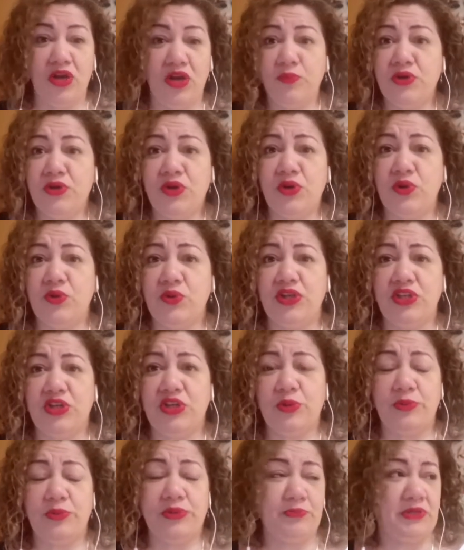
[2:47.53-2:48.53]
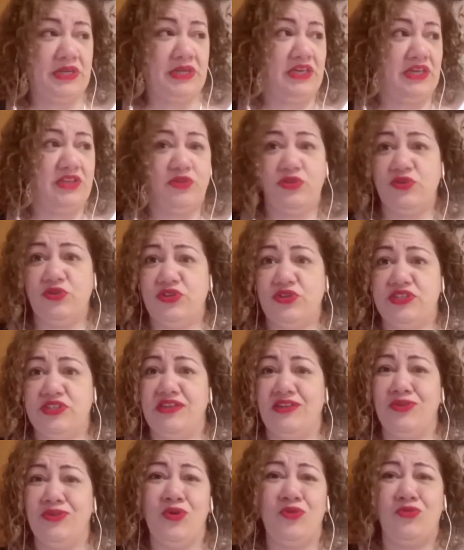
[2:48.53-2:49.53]
A lo mejor cuando éramos pequeños nos
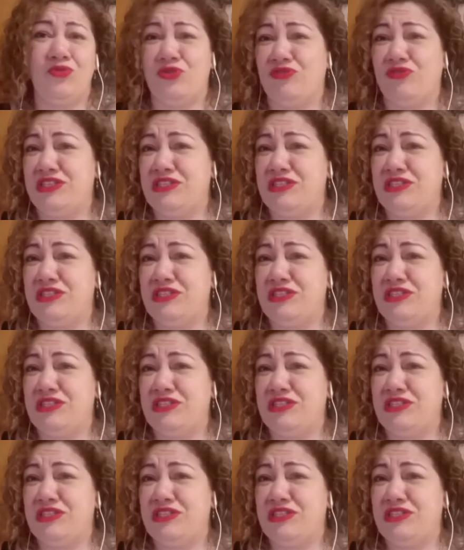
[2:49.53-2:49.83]
decían, no, bueno,